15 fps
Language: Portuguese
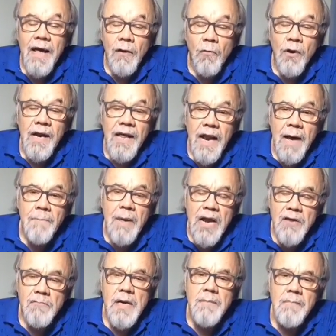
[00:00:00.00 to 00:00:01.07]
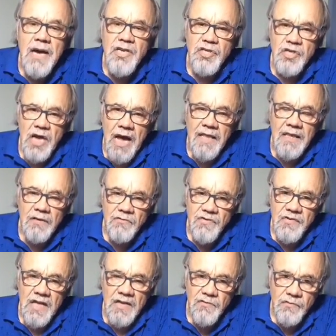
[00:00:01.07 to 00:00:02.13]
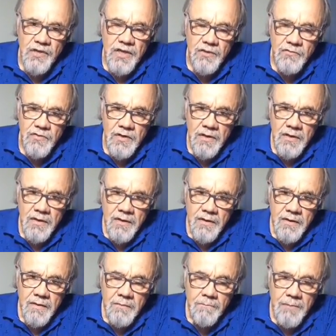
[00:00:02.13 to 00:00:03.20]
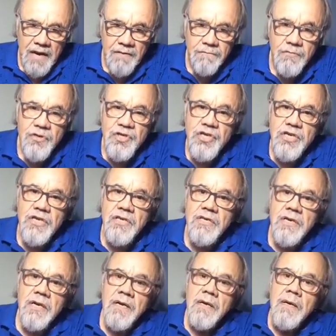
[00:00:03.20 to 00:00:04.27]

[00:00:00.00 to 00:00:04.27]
correrá para uma embaixada dos Estados Unidos para fugir